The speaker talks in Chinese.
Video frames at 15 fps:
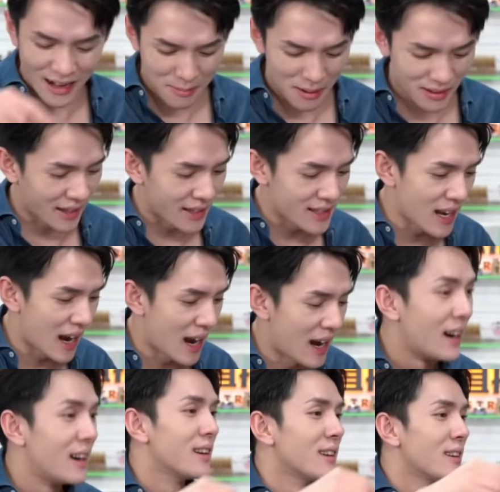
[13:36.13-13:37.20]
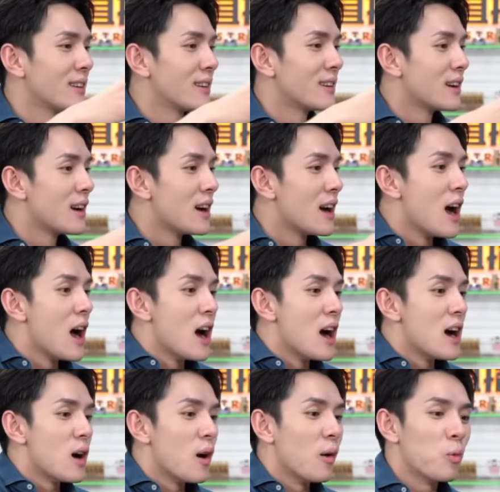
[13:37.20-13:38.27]
好看了吧！等一下，这
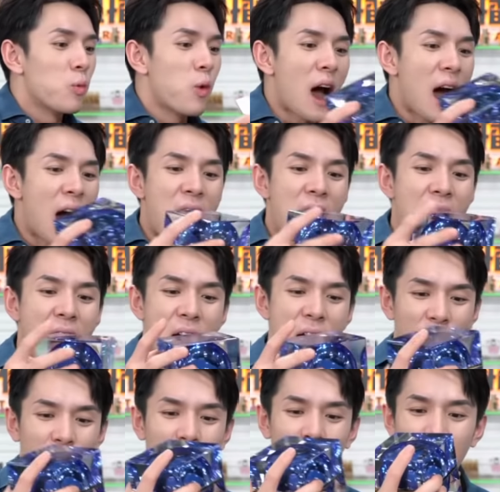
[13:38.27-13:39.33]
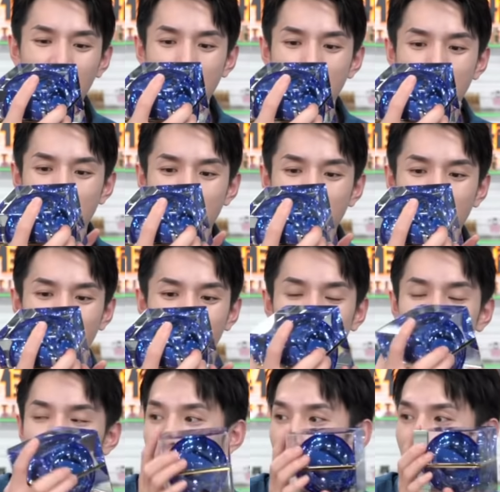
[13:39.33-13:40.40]
是哇哦，
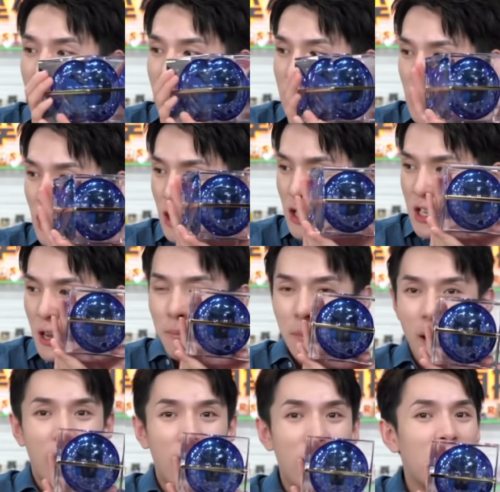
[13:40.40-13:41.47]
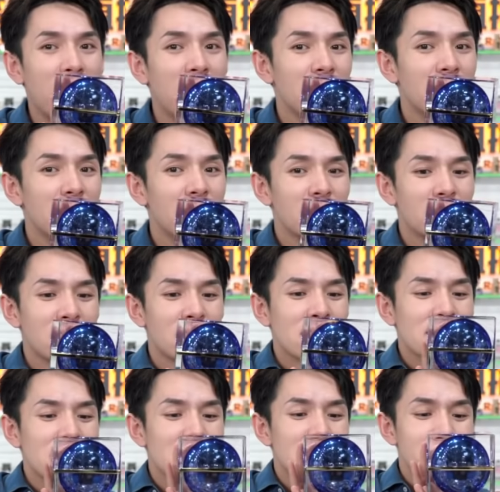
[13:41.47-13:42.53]
这是什么？
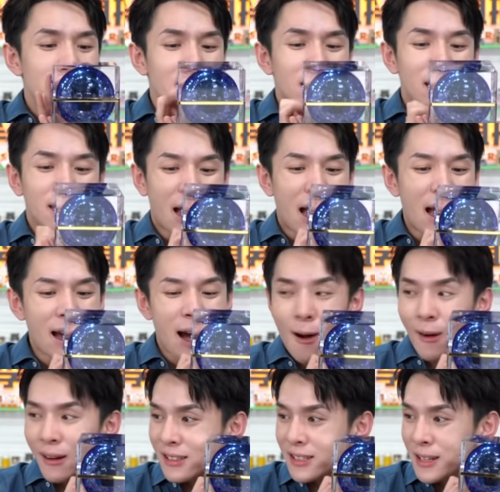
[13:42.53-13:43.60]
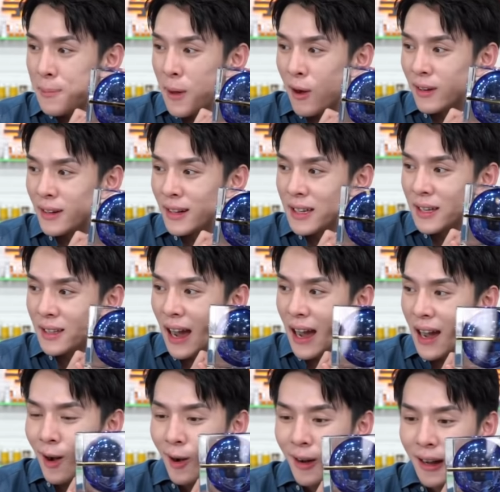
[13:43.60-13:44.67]
这个也太好看，这个表盒也
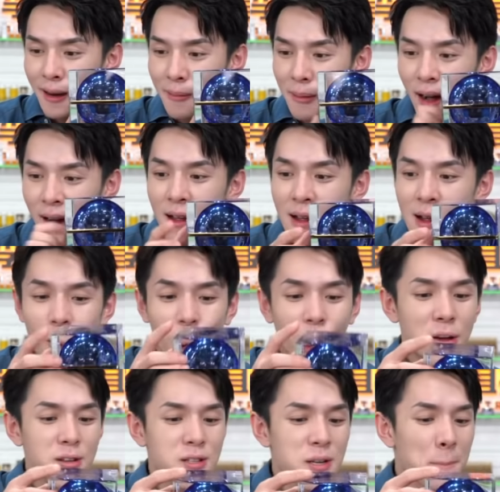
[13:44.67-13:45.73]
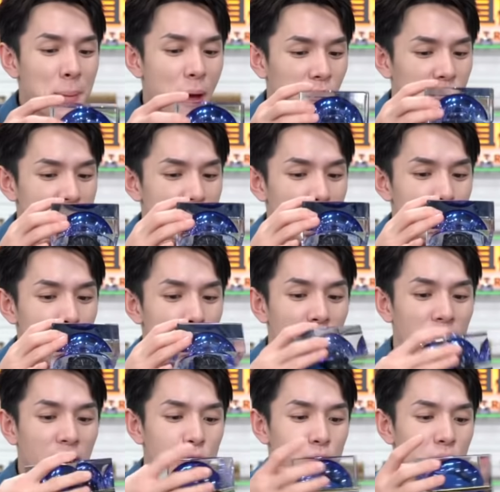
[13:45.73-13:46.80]
太好看了吧！我感觉这个表盒，这个手
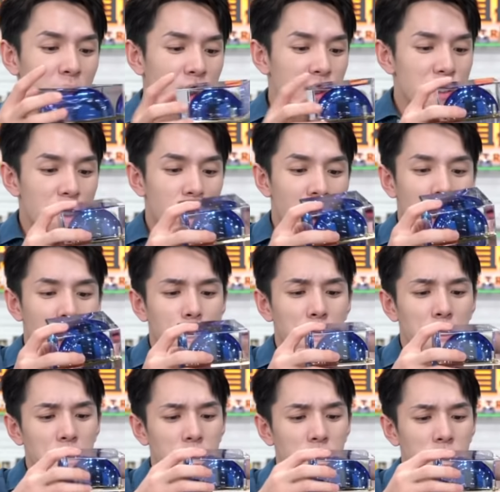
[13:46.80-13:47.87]
表拿出来了之后，